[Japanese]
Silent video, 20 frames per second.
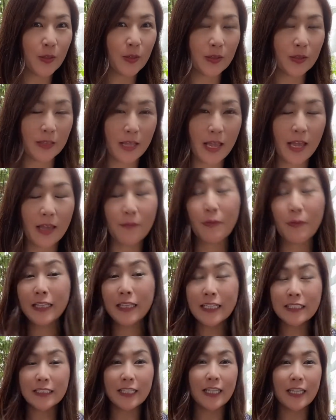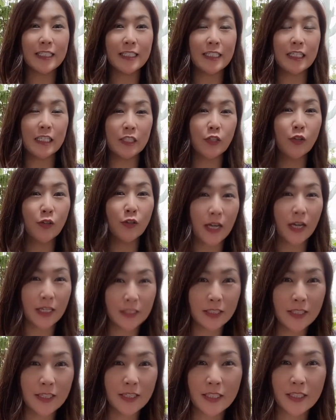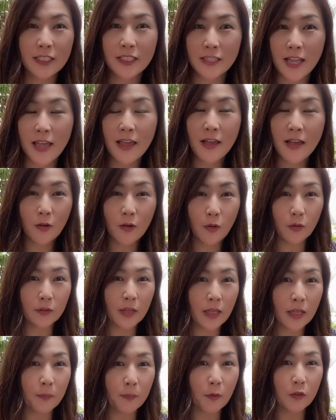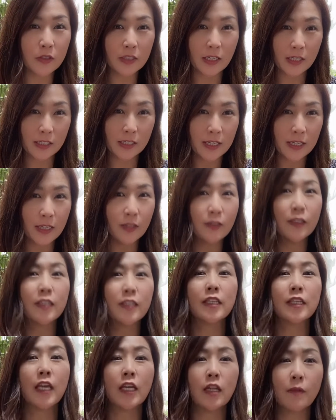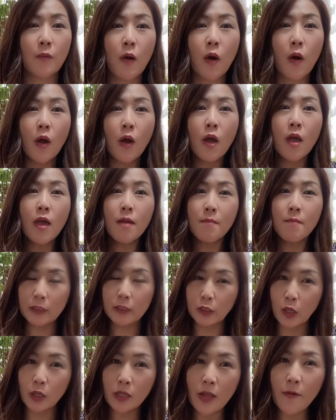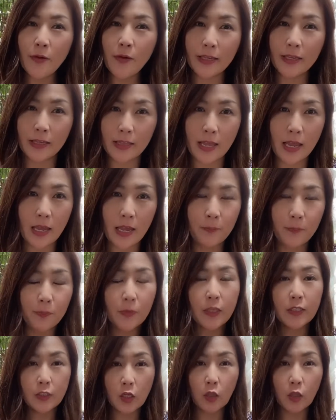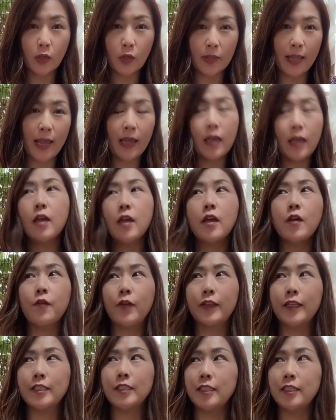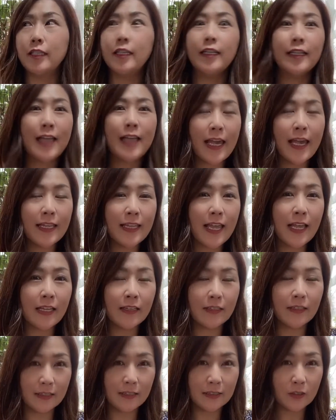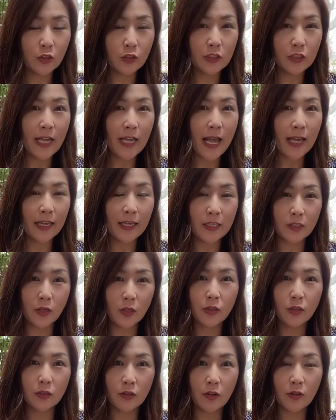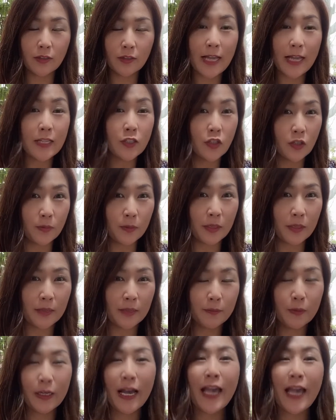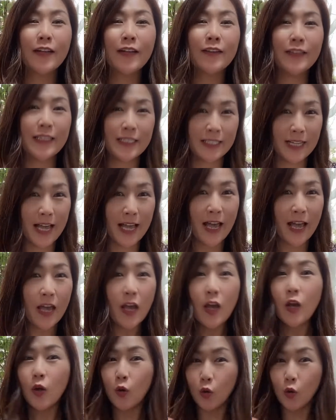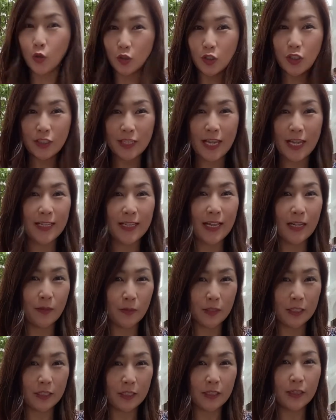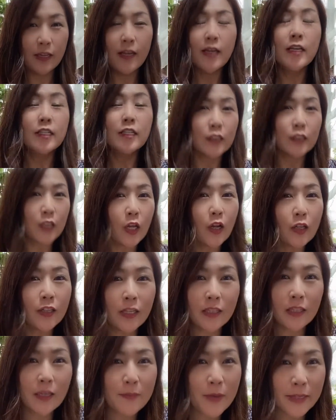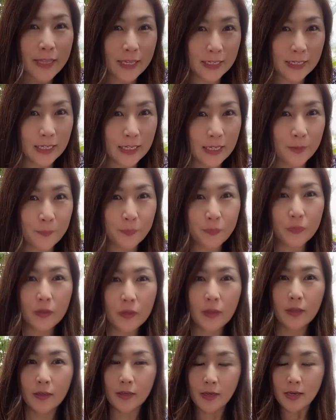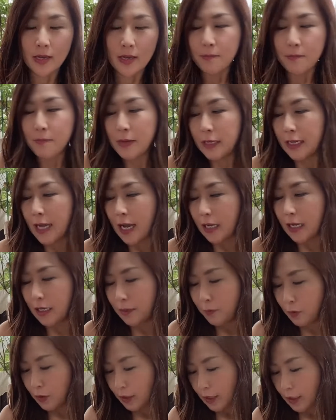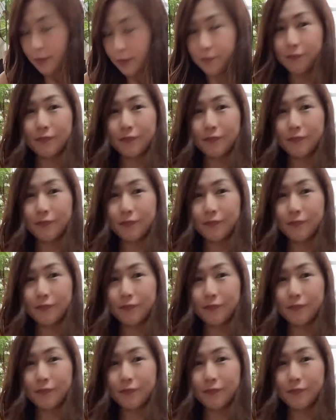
て、まあ確かに史上初夏ね、こんなにぽっちゃりしてるんですけれども、まあそんなわけで、ちょっとね、私、来年、年明け早々誕生日迎えるんですが50歳になりますその時までにメリハリボディ